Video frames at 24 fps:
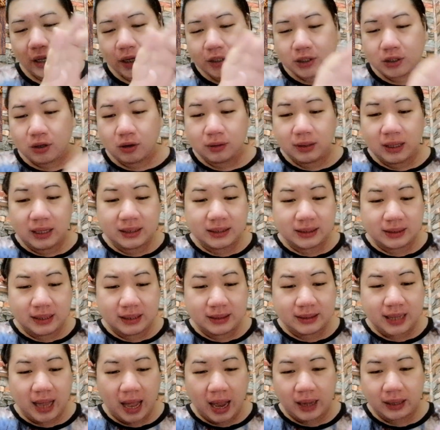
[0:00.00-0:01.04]
So, this
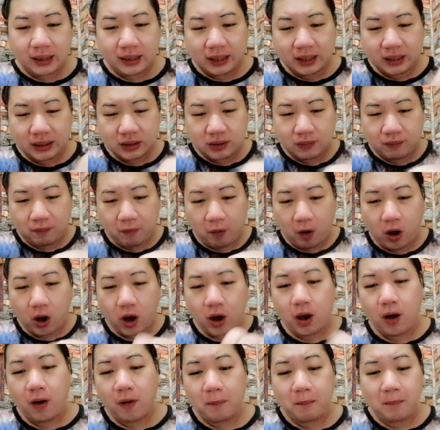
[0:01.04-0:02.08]
design is
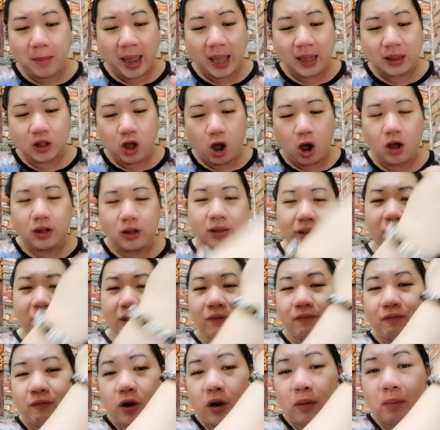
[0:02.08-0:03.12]
for men only,
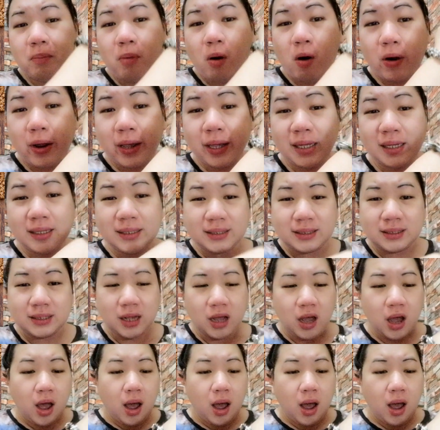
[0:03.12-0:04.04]
for boys.